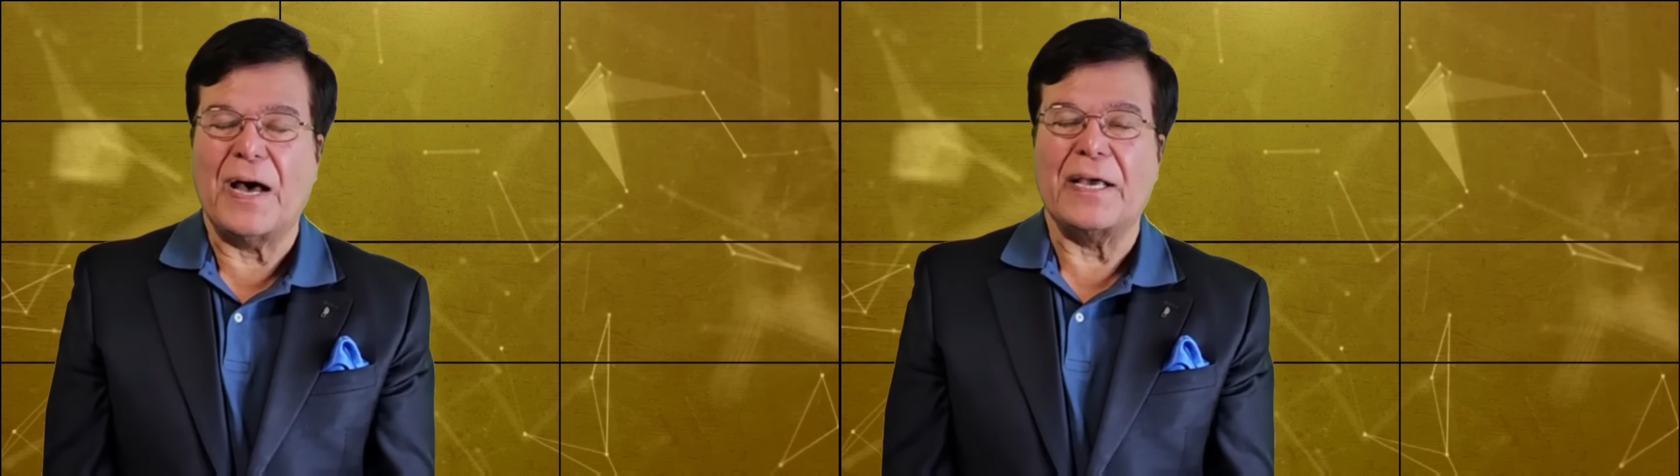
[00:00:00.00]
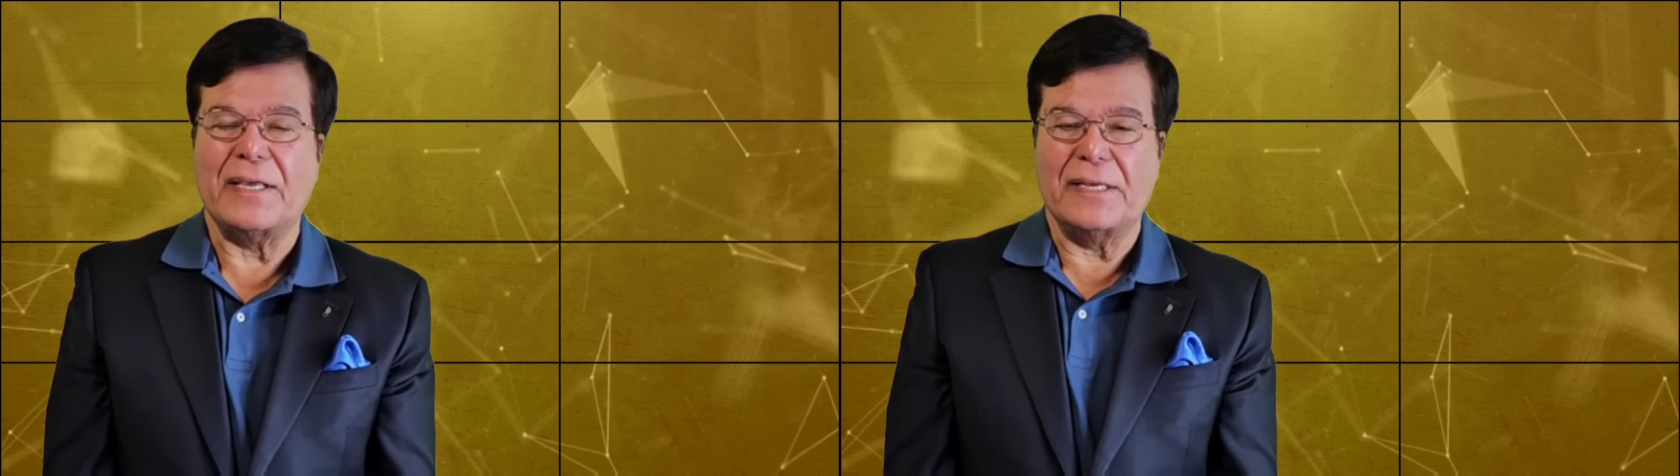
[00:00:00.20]

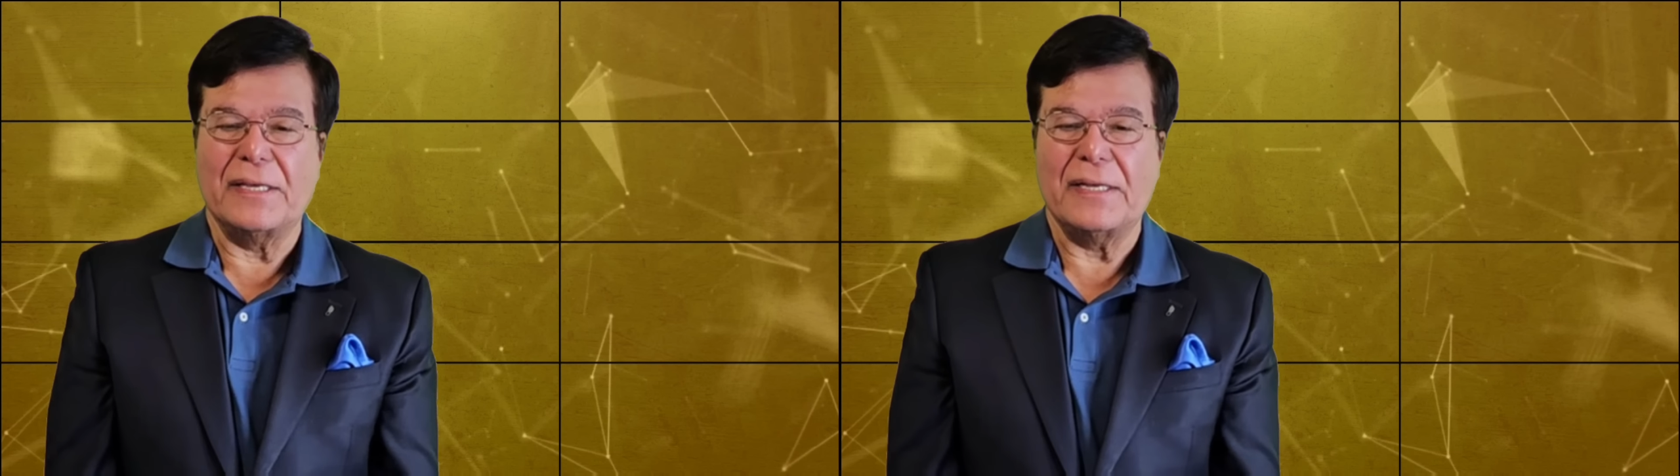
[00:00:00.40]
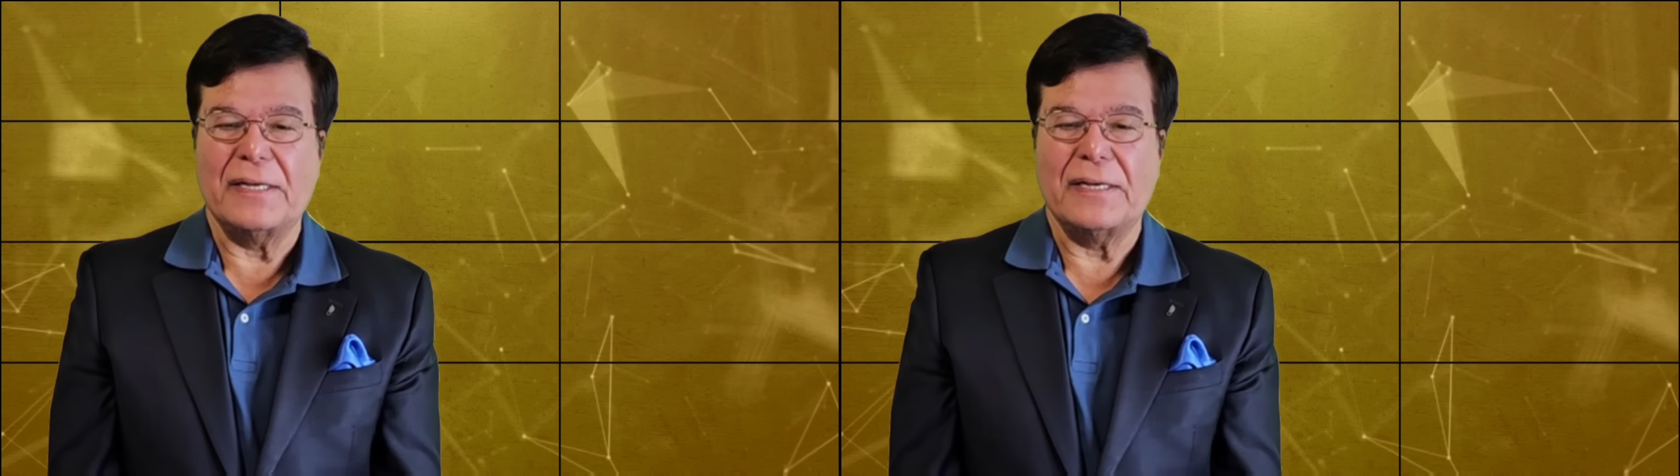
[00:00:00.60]
দায়ী
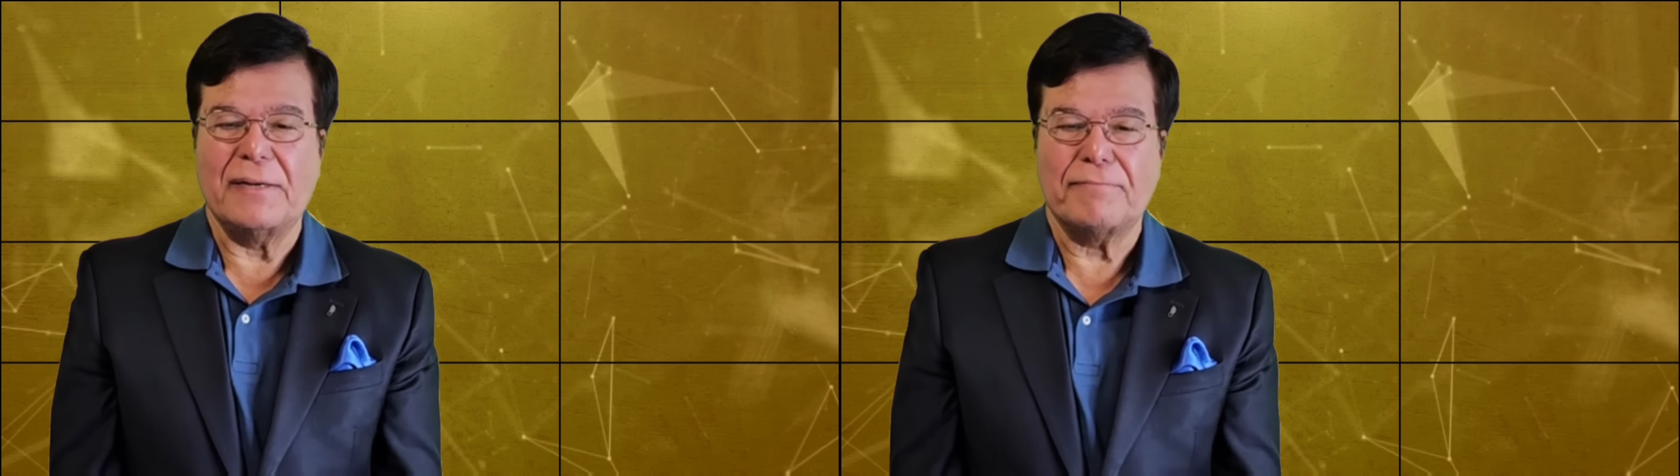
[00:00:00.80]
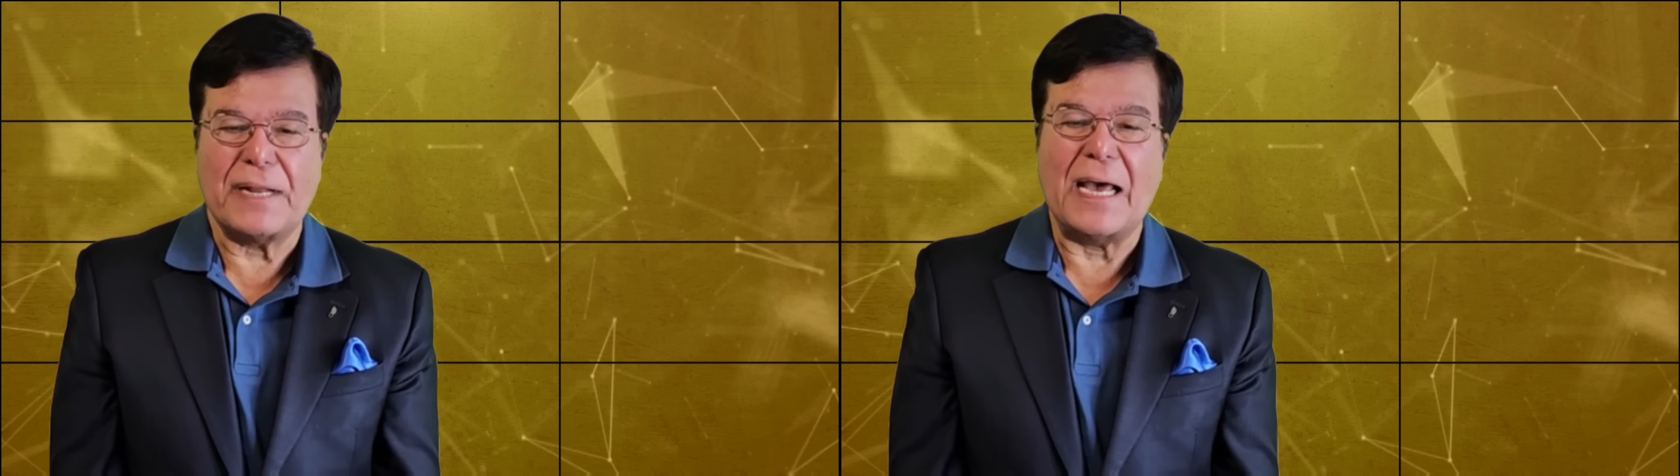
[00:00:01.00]

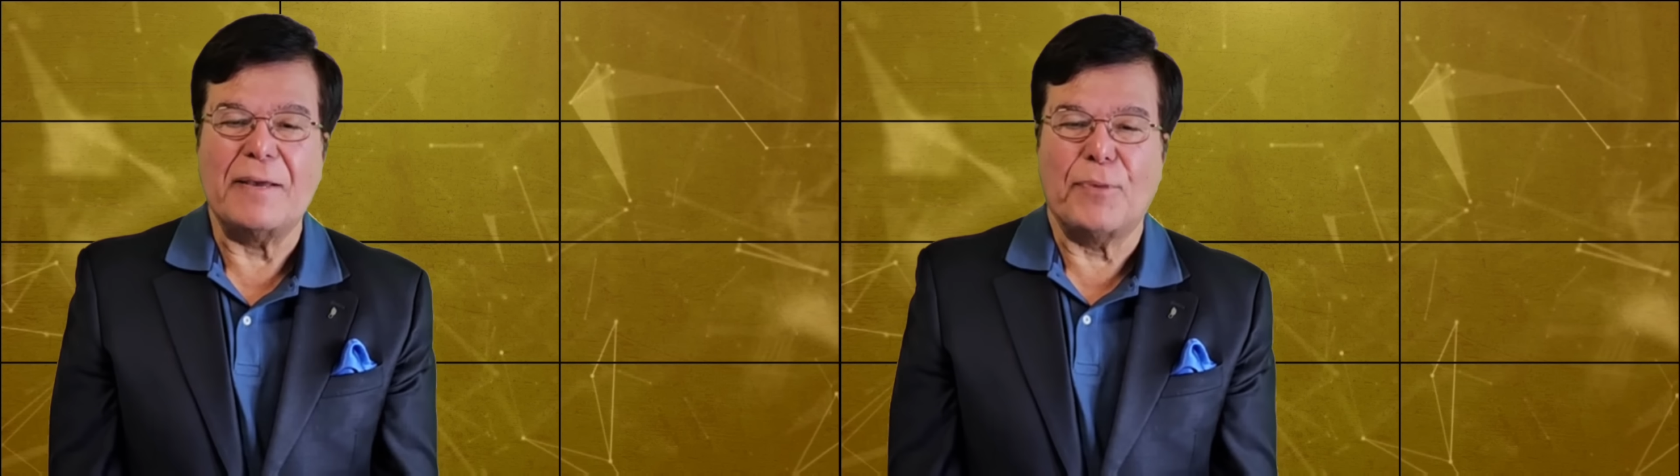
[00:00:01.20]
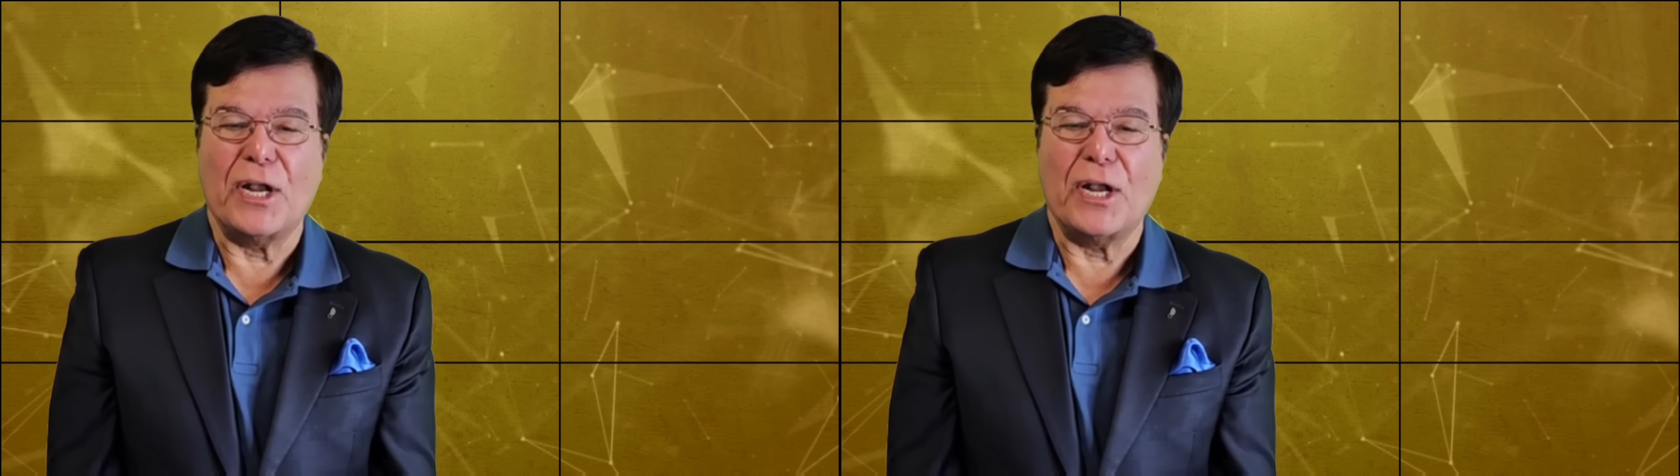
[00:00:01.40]
তাই